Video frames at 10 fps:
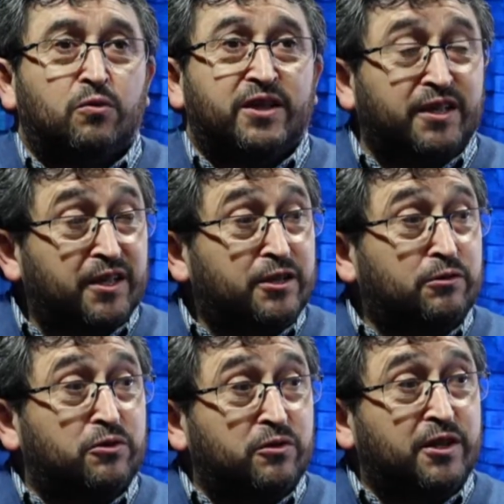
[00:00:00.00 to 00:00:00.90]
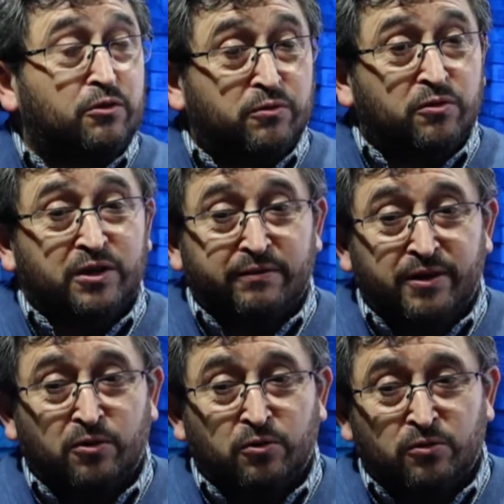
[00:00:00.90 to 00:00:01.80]
una serie de situaciones que tuvieron que
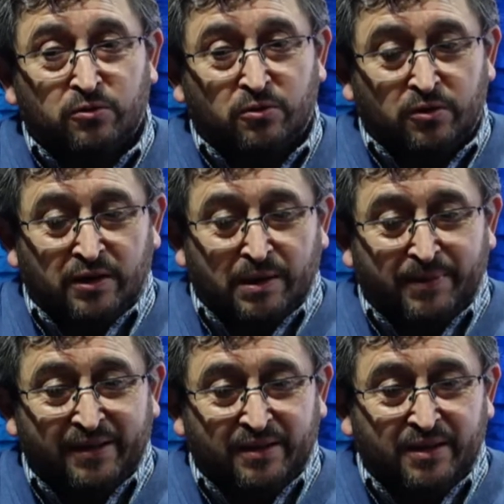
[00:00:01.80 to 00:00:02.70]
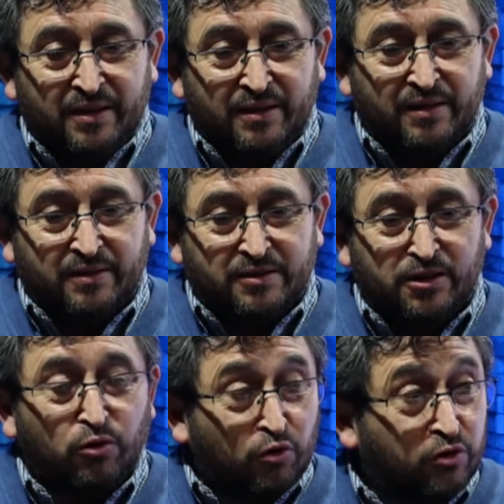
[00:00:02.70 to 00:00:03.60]
ver con, la parte
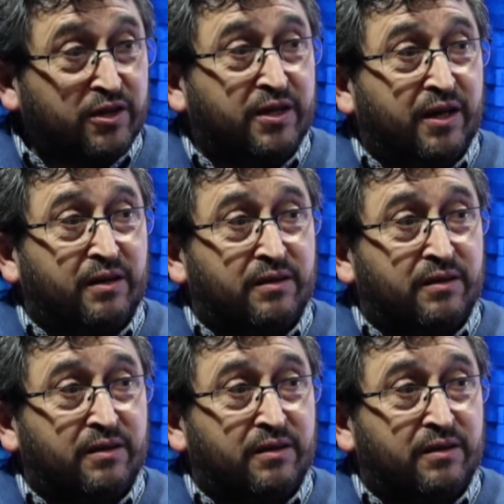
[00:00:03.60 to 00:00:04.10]
psicológica,